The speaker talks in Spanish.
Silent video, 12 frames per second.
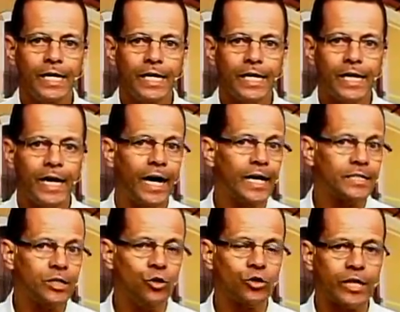que ha
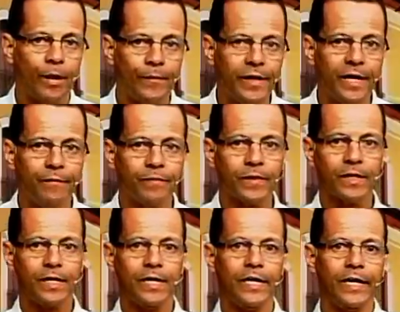sido también
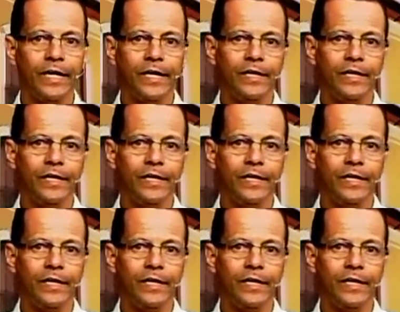eh,